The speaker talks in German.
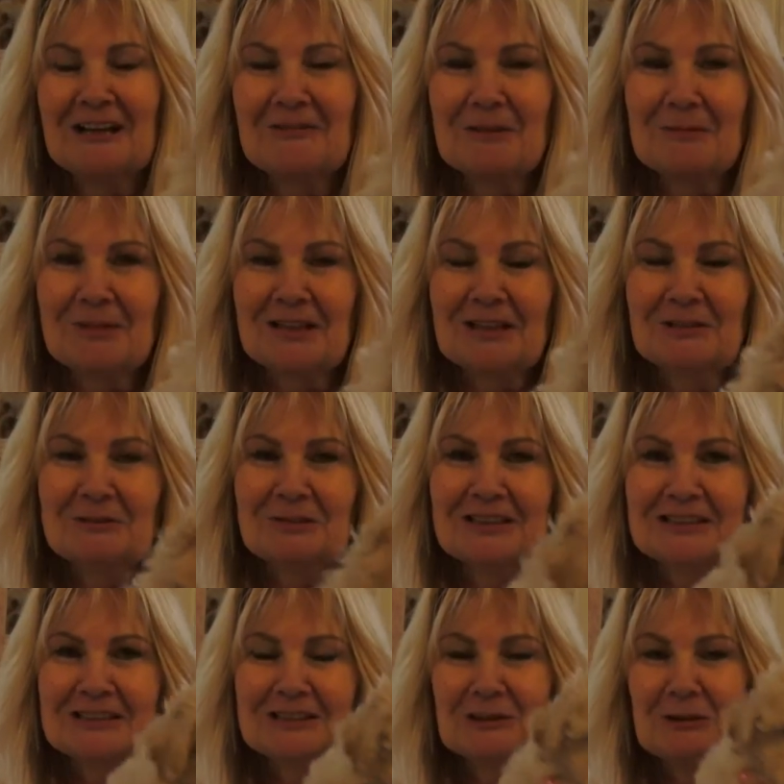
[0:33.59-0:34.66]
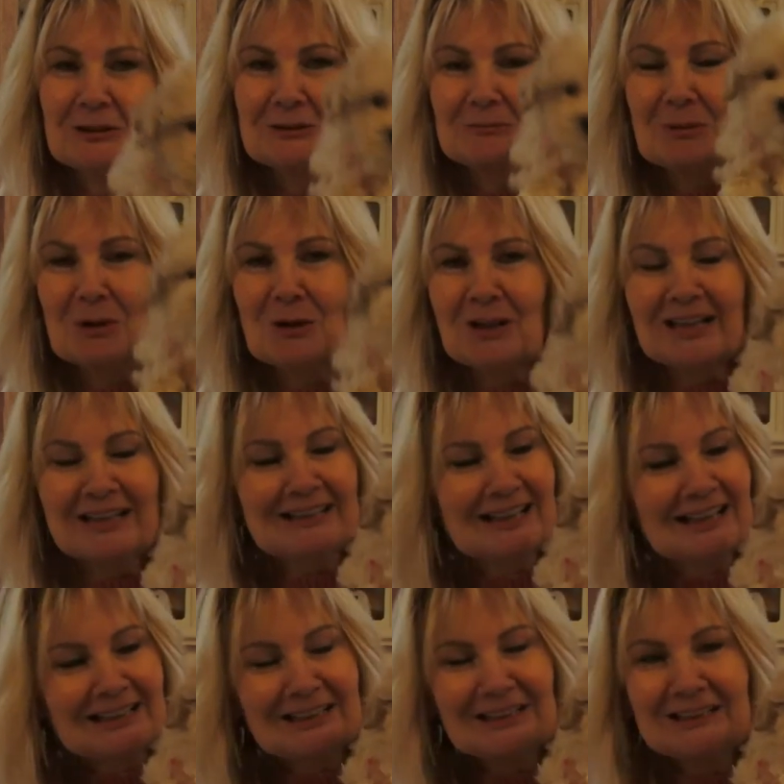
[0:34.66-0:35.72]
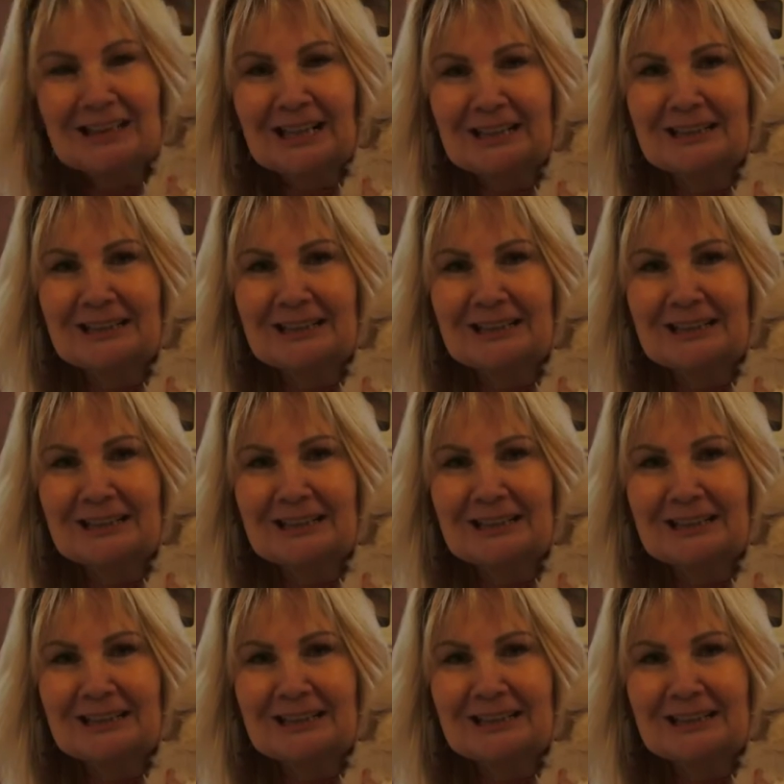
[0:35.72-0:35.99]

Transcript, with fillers: Wenn man den Hund jetzt nass macht, dann da,